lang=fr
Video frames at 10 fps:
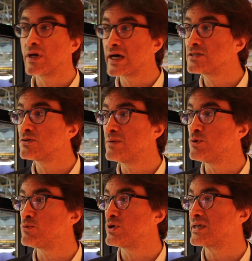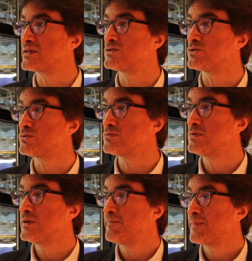raisonnablement la question
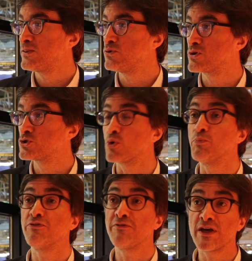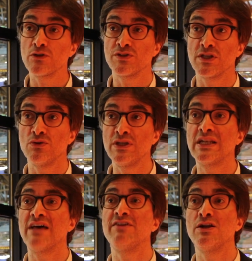de ce qu'on peut faire de ces données
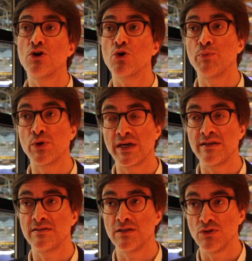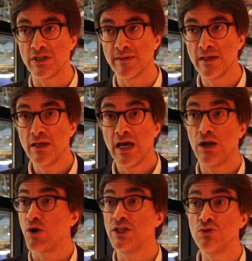et de la valeur qu'on peut créer de ces données.
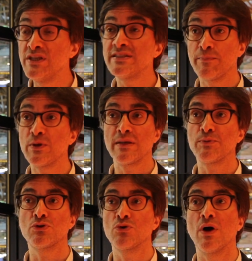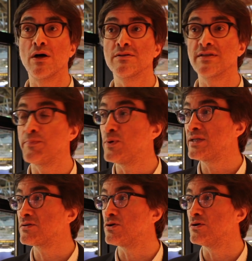Alors les données, ça peut être n'importe quoi. Hein. Ça peut
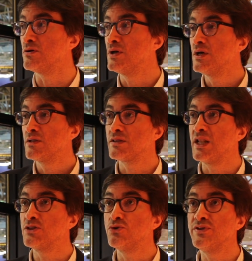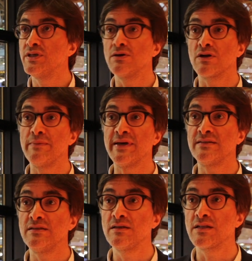être euh, de la donnée euh,
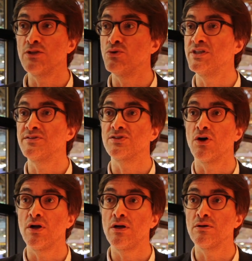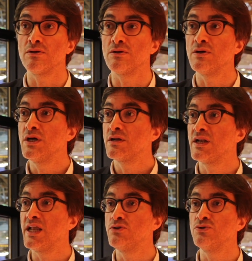climatique, de la donnée de sol, euh,
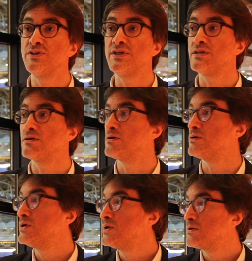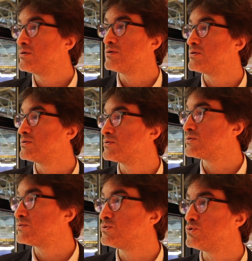de la donnée
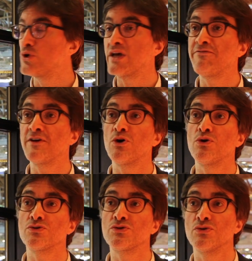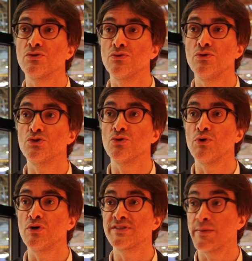de, de, référence de
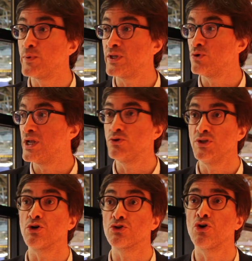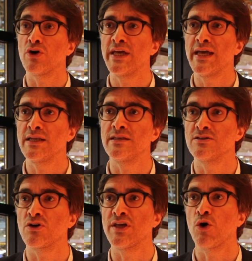semences, ça peut être de la donnée en temps réel
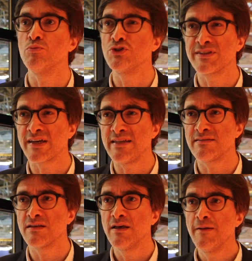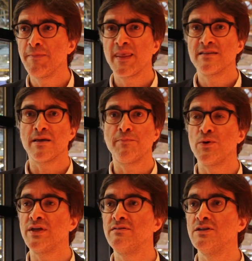qui sort d'un robot de traite, ça
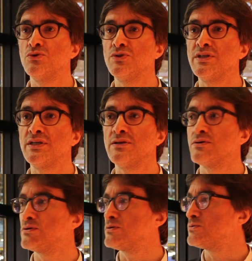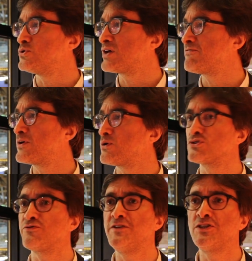peut être des données de
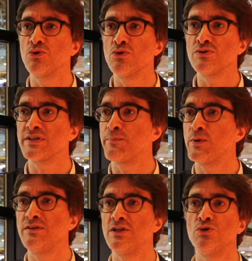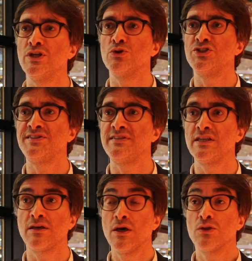référence phyto, ça peut être des données
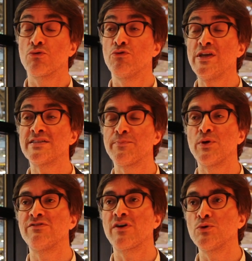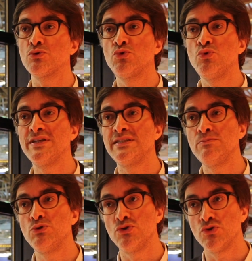logistiques. Donc vous voyez, ça peut être vraiment tous les
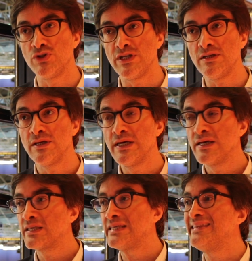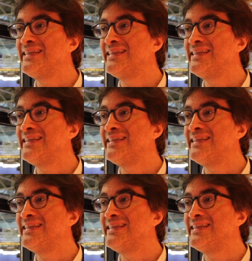types de données qui